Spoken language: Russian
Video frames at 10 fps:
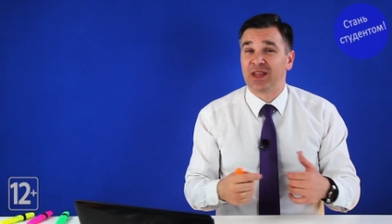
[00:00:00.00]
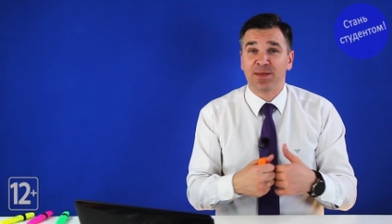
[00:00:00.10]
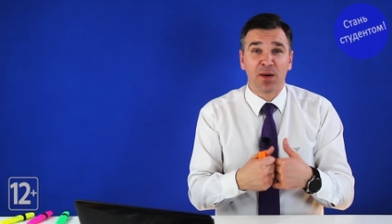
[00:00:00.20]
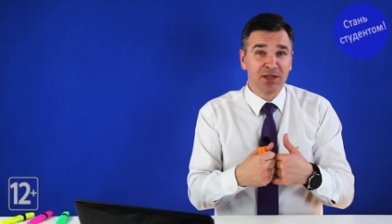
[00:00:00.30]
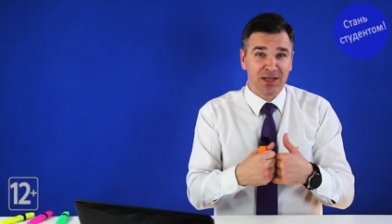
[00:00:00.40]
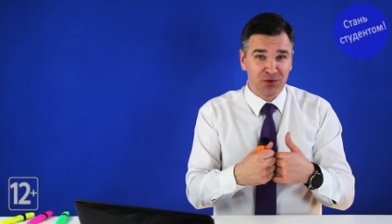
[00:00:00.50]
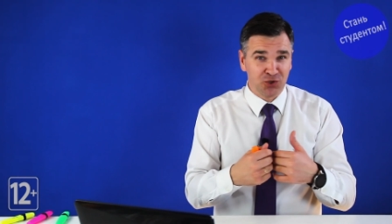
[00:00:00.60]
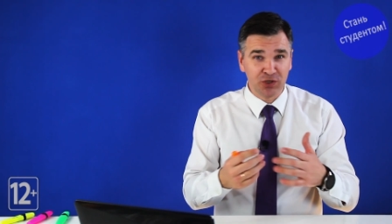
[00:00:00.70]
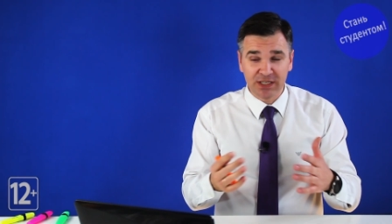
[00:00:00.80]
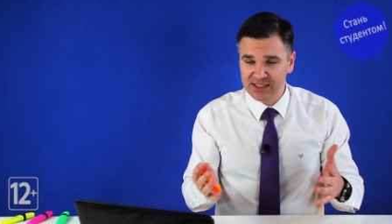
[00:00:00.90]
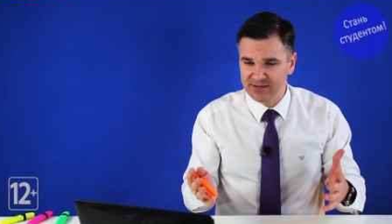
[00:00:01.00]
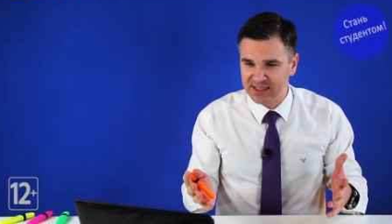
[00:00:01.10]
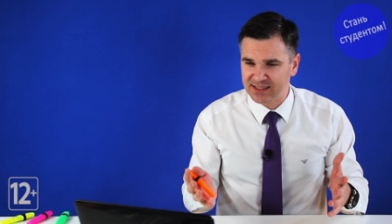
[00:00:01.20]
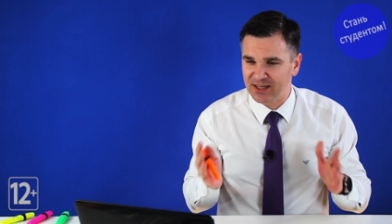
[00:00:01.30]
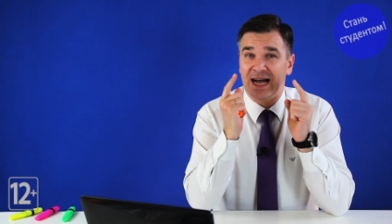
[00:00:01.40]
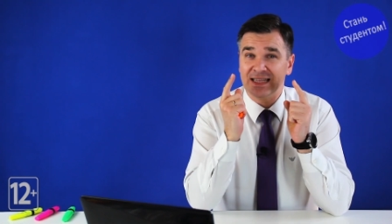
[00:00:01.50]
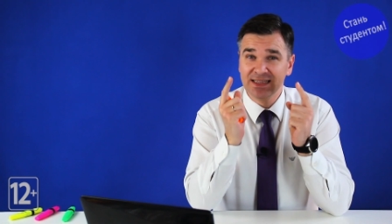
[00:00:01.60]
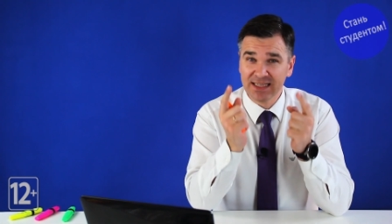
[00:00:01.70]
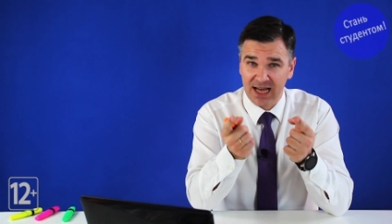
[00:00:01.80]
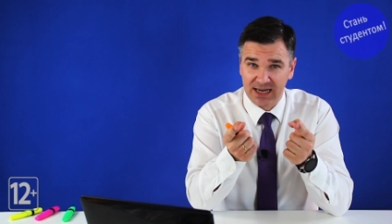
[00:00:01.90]
Нам об этом еще неизвестно.
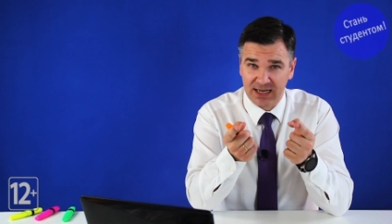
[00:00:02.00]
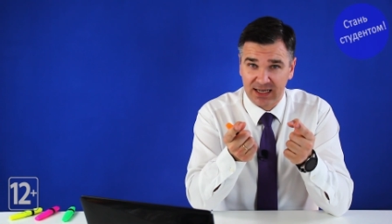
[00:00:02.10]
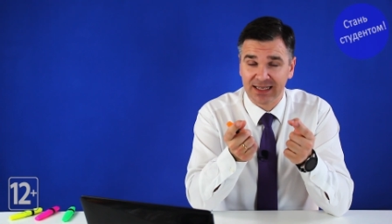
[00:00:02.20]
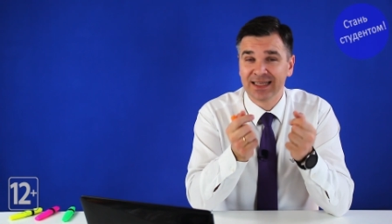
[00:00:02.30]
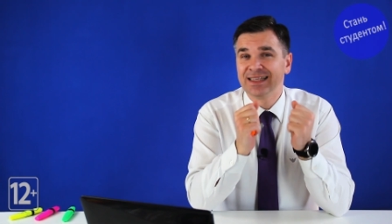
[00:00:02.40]
Однако,